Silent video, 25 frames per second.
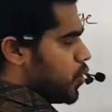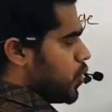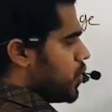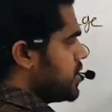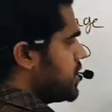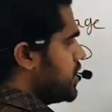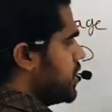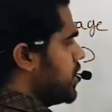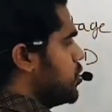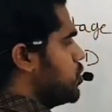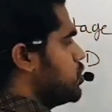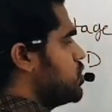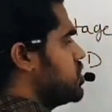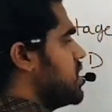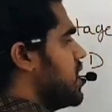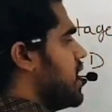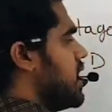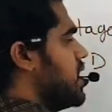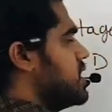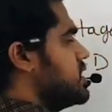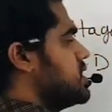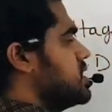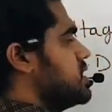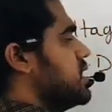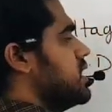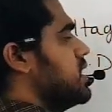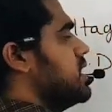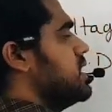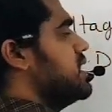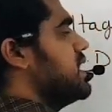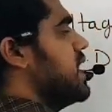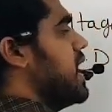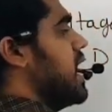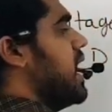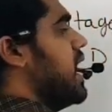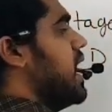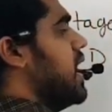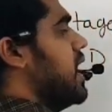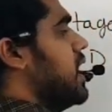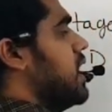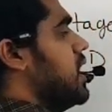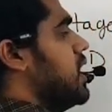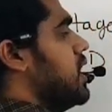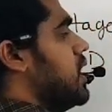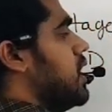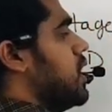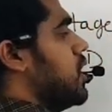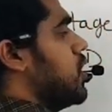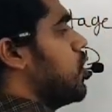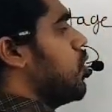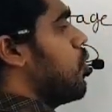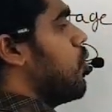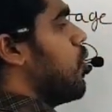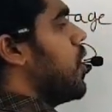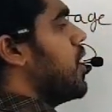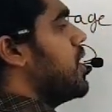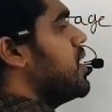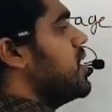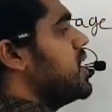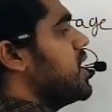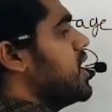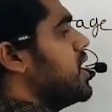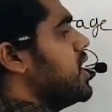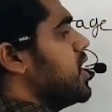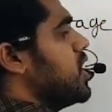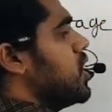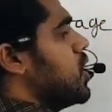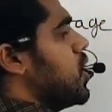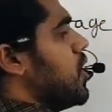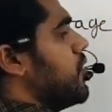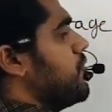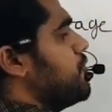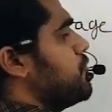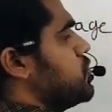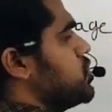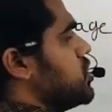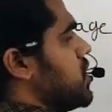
पॉजिटिव चार्ज या क्वांटिटी ऑफ